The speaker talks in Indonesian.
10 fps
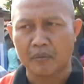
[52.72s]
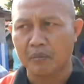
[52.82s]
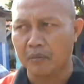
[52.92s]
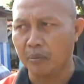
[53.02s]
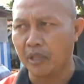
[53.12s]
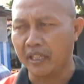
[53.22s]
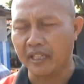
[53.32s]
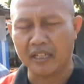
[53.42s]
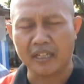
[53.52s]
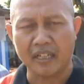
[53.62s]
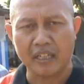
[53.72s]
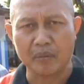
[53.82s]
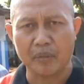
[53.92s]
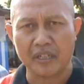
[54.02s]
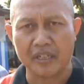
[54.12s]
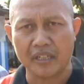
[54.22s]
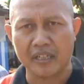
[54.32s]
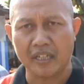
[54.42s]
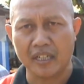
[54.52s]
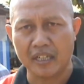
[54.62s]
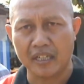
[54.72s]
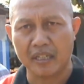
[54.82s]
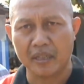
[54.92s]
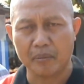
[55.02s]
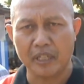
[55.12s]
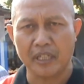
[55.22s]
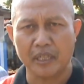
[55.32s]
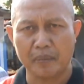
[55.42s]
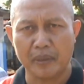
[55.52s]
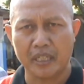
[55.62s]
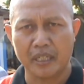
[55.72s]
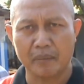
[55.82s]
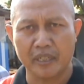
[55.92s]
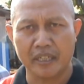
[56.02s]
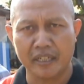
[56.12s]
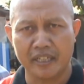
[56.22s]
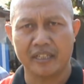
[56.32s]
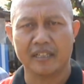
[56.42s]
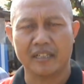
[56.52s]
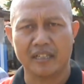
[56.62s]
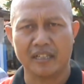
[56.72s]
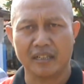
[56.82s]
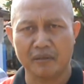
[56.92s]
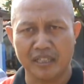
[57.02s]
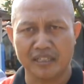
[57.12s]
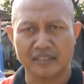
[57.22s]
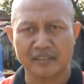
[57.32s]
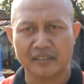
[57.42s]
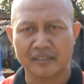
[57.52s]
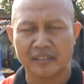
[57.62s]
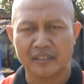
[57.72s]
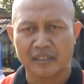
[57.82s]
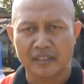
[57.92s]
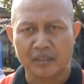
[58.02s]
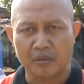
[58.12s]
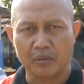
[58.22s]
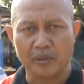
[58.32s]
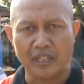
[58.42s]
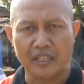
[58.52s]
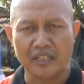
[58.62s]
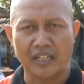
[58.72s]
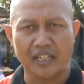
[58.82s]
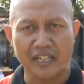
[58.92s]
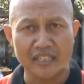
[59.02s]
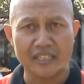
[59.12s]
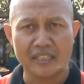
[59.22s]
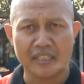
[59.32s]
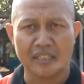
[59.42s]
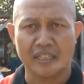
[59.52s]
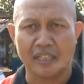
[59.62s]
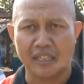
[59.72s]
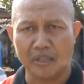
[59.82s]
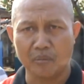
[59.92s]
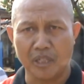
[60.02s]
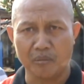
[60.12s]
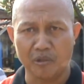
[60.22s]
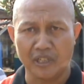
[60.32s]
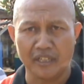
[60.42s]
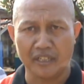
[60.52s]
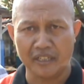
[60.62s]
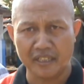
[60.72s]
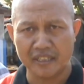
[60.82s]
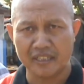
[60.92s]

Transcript: membagikan air bersih dari BPBD Karawang. Sudah jalan 5 bulan ini